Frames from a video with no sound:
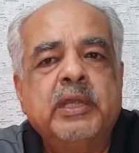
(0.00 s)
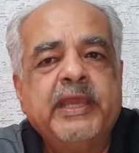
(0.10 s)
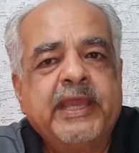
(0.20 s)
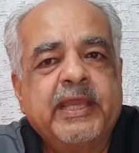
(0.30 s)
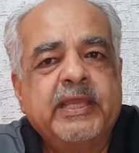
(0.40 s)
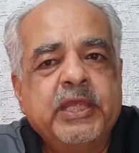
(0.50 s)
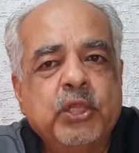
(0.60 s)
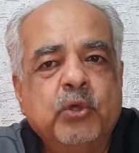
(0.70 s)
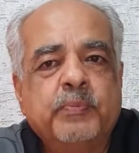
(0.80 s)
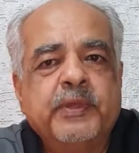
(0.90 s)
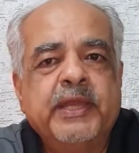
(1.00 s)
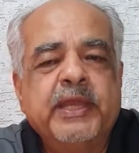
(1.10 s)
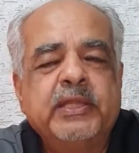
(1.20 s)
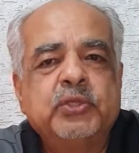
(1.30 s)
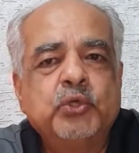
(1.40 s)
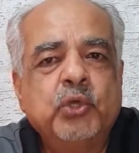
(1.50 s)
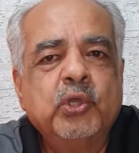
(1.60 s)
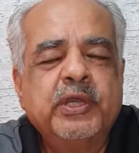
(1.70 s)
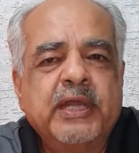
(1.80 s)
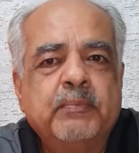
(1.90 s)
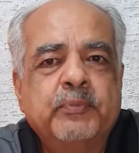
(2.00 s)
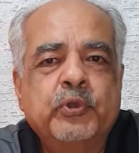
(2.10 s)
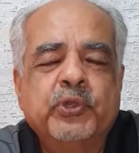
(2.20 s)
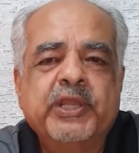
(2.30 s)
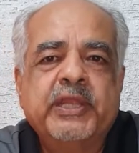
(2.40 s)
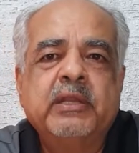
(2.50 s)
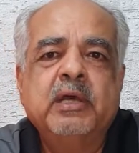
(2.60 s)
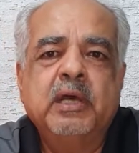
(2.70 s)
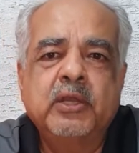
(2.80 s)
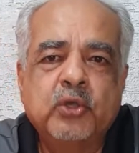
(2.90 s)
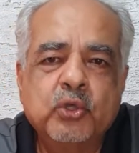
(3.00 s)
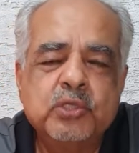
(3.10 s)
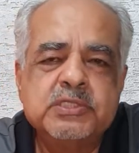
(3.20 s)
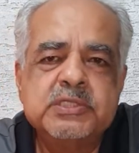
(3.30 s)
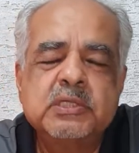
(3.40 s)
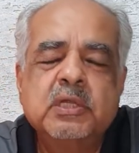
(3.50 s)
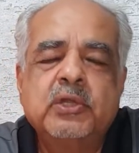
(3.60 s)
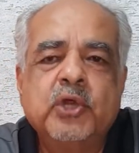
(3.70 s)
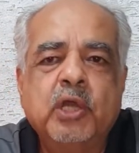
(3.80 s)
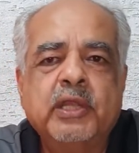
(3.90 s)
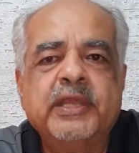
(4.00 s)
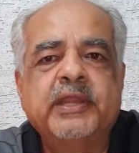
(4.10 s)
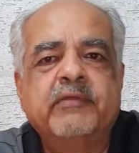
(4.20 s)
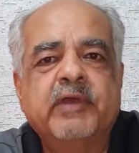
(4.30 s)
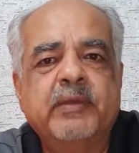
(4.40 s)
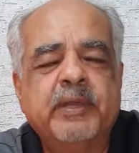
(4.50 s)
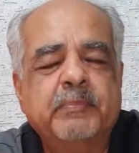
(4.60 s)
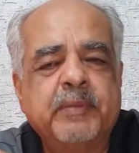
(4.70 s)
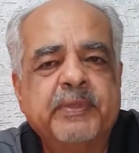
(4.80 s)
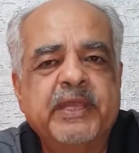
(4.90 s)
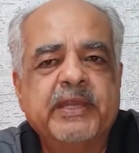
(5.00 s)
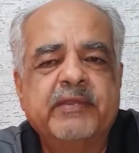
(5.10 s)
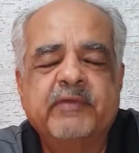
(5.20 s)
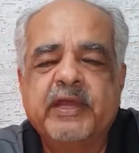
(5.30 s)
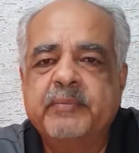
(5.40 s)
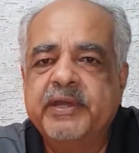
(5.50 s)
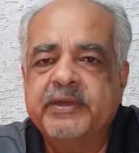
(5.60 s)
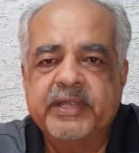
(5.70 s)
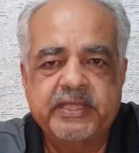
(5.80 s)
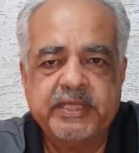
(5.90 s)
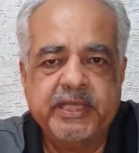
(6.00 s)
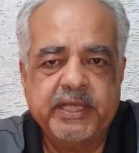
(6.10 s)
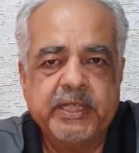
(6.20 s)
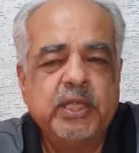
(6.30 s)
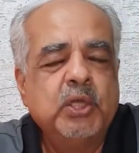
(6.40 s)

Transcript: एक किलो पे दो ग्राम प्रोटीन हर रोज़ डॉग की रिक्वायरमेंट पपी की रिक्वायरमेंट रहती है